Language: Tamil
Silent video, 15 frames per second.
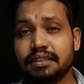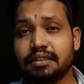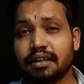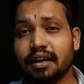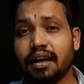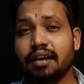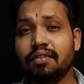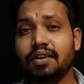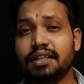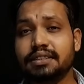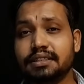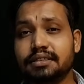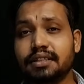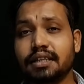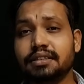இந்த திராவிட
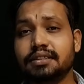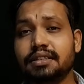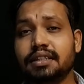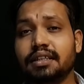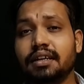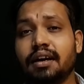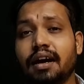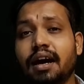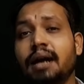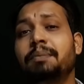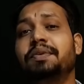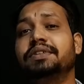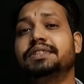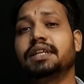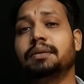சித்தாந்தத்திற்கு
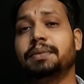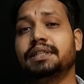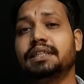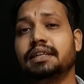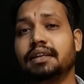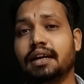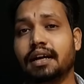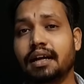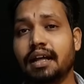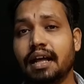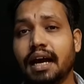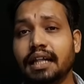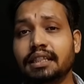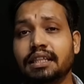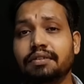ஆப்பு வச்சாரு பாத்தீங்களா
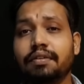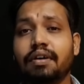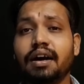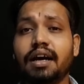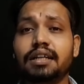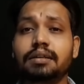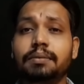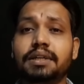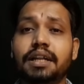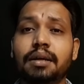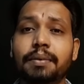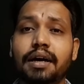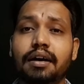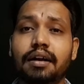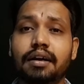அந்த விவகாரத்தை வெற்றி
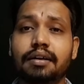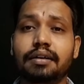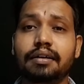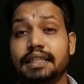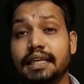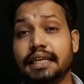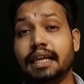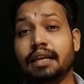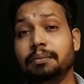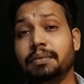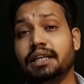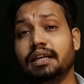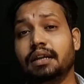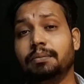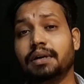பார்க்கலாம் இந்த
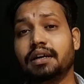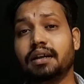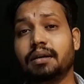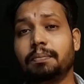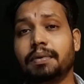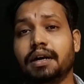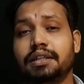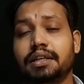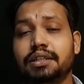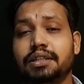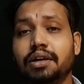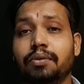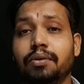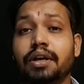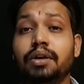எண்மண் எண்மக்கள்
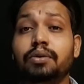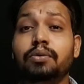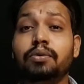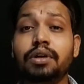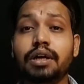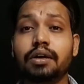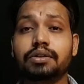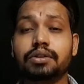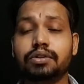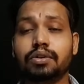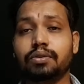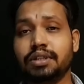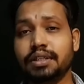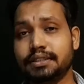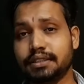பாதயாத்திரனுடைய நூறாவது
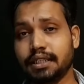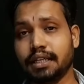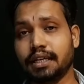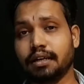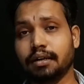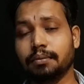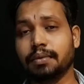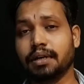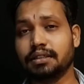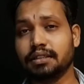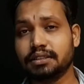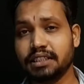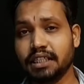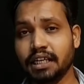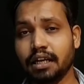தொகுதி ஸ்ரீரங்கம்
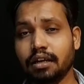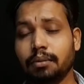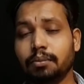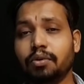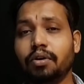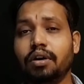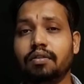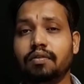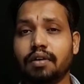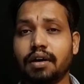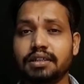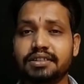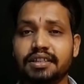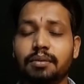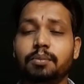அந்த ஸ்ரீரங்கம் கோயில்
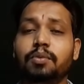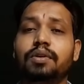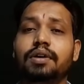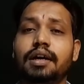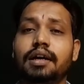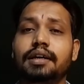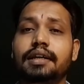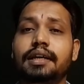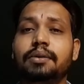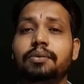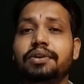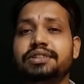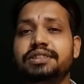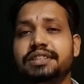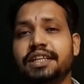வாசல் முன்னாடி
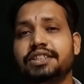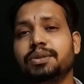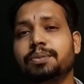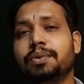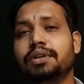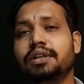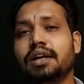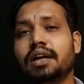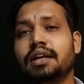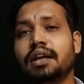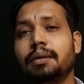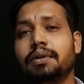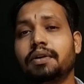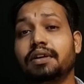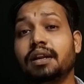ஒரு ஸ்டேஜ் போட்டு
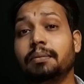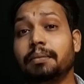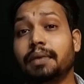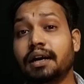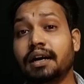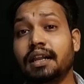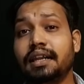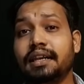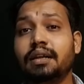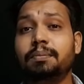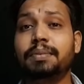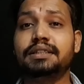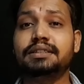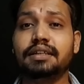அண்ணாமலை அவர்கள் மக்கள் கிட்ட